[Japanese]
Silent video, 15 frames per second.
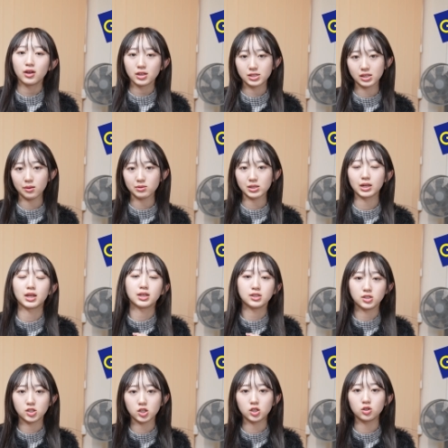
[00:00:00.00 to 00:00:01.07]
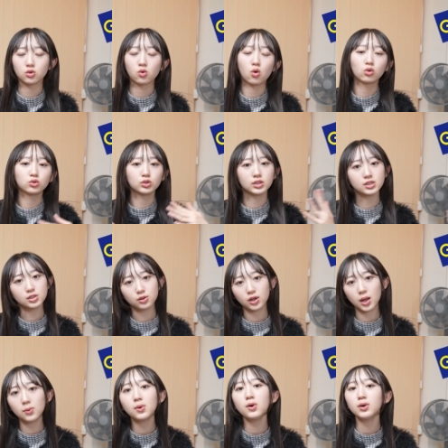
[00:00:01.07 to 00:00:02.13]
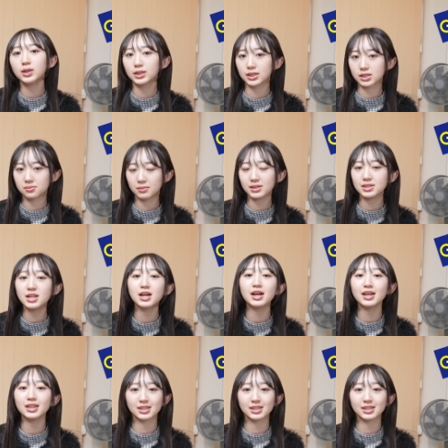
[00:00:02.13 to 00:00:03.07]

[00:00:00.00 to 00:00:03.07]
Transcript: 久々に GU 購入品紹介をいたしました。